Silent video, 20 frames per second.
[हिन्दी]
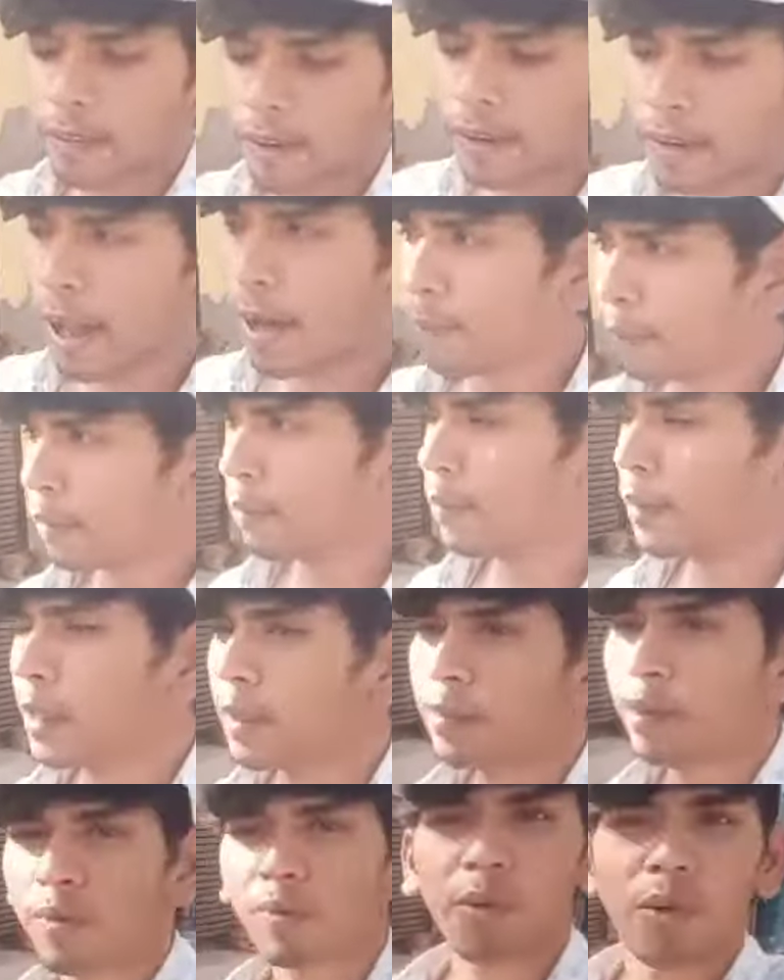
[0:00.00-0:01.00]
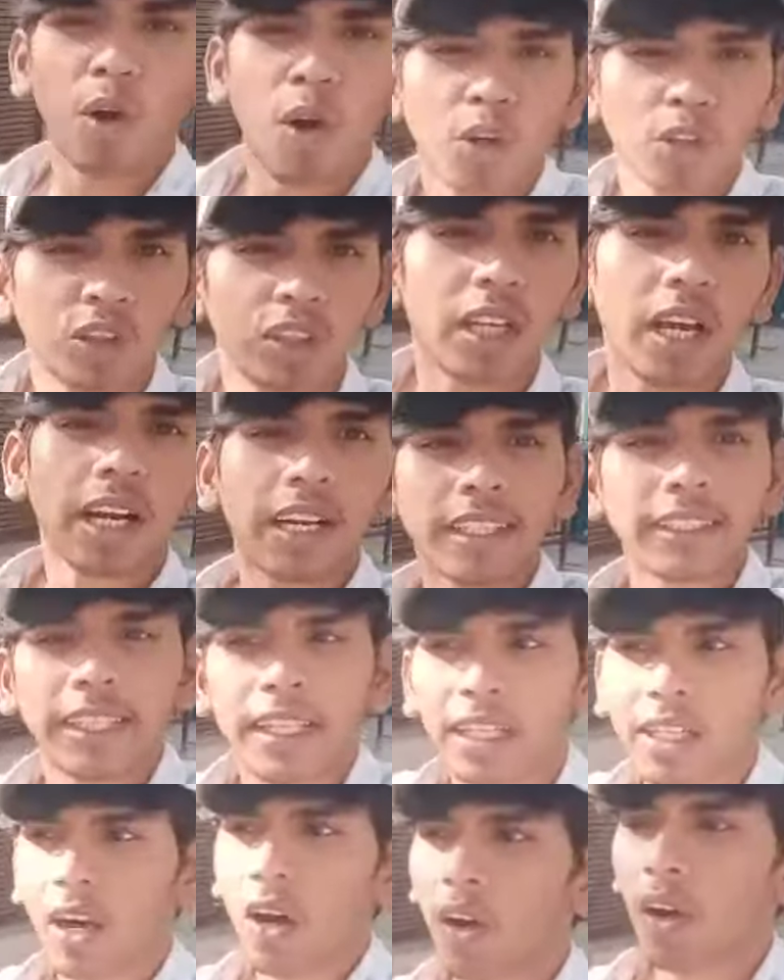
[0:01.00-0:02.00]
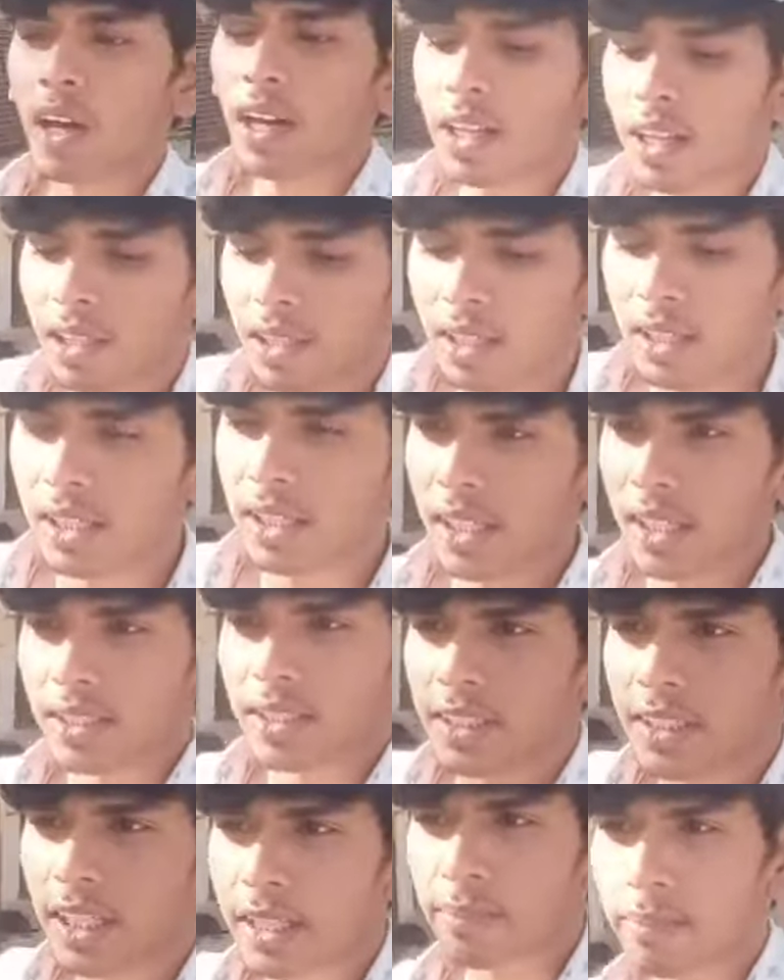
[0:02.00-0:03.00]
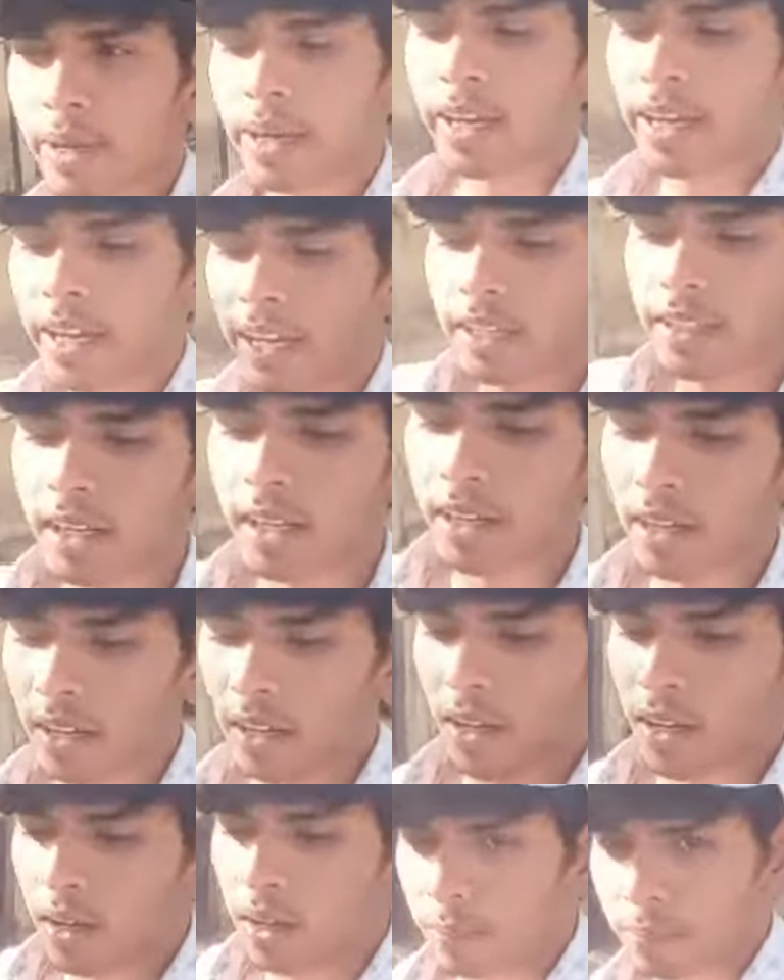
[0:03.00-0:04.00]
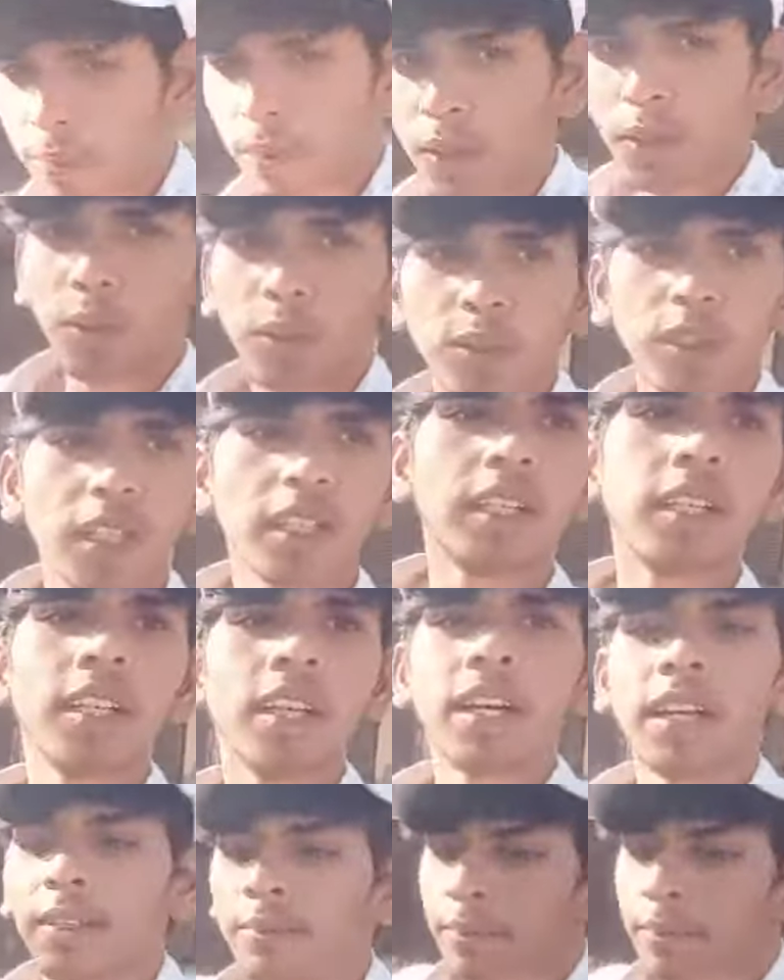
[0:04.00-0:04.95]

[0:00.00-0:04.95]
बार आपने मेरा वो व्लॉग्स अगर देखा होगा जिधर मैं गया था पर उधर ना